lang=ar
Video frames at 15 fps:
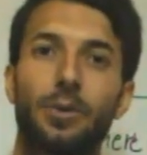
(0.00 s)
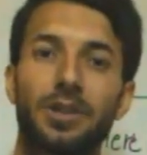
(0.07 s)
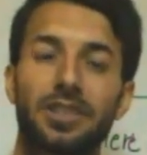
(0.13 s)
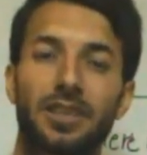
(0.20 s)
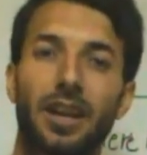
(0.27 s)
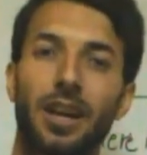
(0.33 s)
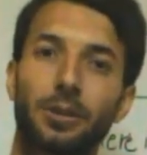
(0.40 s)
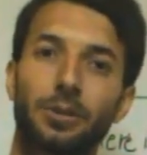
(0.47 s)

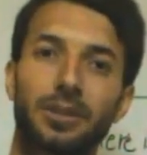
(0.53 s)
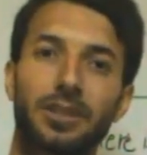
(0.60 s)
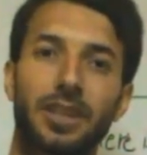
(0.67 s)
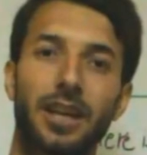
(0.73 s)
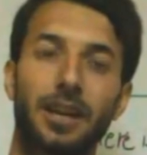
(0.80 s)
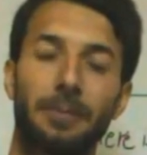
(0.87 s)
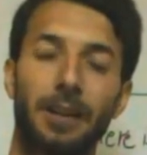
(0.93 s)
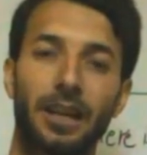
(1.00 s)
والصلاة
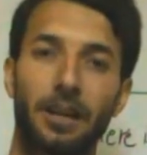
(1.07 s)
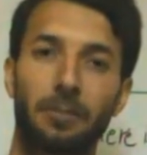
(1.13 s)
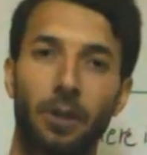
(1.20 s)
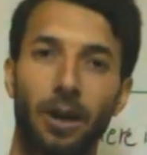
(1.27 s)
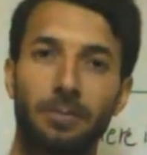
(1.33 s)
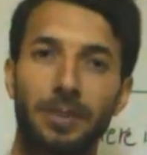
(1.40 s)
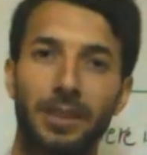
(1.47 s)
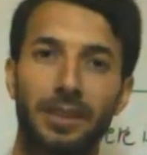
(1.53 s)
والسلام على
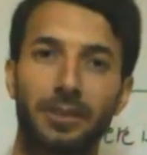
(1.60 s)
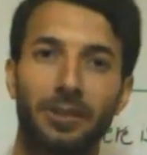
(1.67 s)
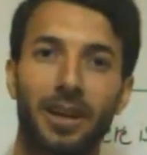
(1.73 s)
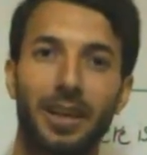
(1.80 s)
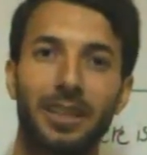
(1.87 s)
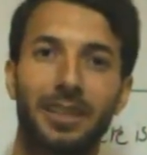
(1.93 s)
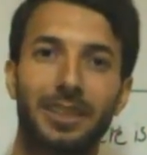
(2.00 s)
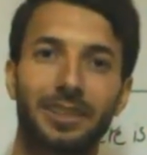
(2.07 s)
محمد
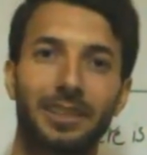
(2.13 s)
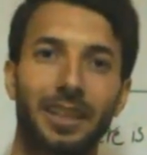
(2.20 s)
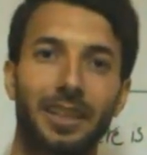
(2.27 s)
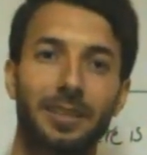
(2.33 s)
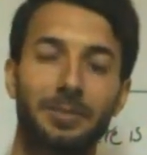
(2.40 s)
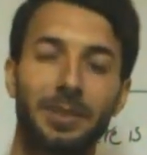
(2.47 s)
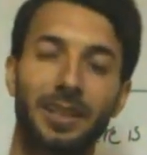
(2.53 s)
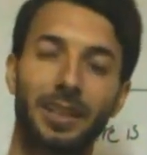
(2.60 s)
وآله
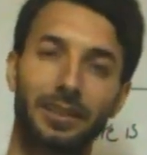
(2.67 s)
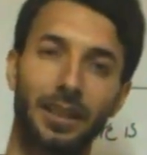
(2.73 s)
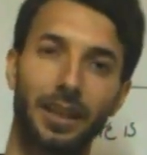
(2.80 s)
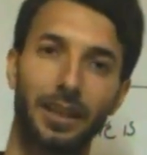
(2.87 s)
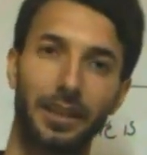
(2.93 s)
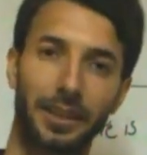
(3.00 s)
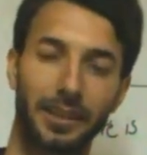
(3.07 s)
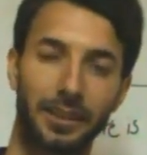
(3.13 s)
الطيبين
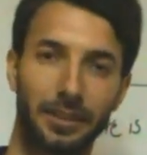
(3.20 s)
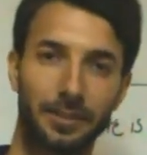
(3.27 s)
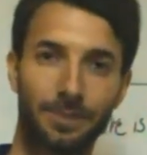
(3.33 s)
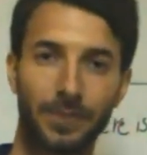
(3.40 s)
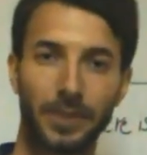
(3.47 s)
الطاهرين